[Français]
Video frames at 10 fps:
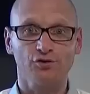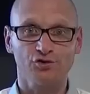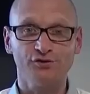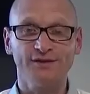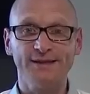que
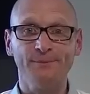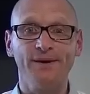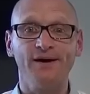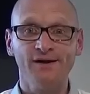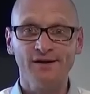je n'étais
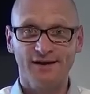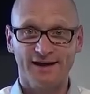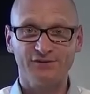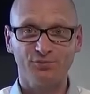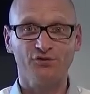pas
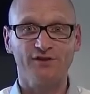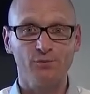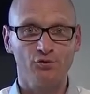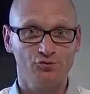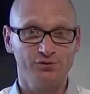
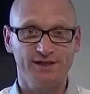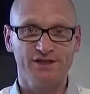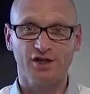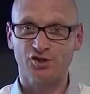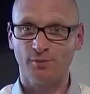responsable du
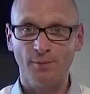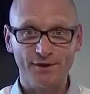téléchargement,